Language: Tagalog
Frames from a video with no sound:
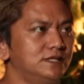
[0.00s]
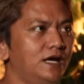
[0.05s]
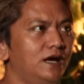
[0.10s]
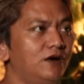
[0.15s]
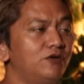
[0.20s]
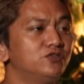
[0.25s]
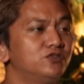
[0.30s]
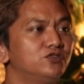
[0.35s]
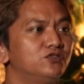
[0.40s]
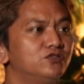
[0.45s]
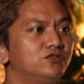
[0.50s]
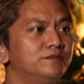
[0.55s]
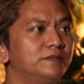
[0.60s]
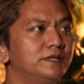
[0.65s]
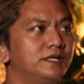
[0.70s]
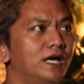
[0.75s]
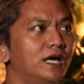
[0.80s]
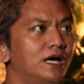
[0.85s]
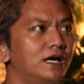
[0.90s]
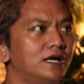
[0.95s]
ako yung
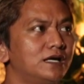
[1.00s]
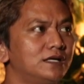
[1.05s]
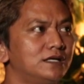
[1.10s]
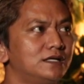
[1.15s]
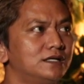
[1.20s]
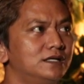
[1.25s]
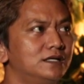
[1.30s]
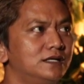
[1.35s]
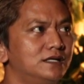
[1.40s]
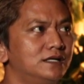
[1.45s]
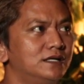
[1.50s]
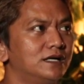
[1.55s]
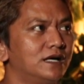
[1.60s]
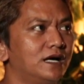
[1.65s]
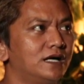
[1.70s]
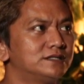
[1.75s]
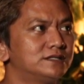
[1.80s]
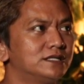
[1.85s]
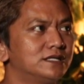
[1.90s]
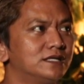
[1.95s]
umiyak.
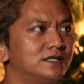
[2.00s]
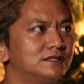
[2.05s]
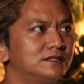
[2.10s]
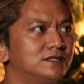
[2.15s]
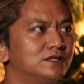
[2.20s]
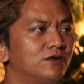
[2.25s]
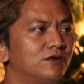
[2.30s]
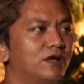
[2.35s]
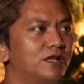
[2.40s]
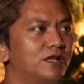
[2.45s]
Kasi nga hindi ko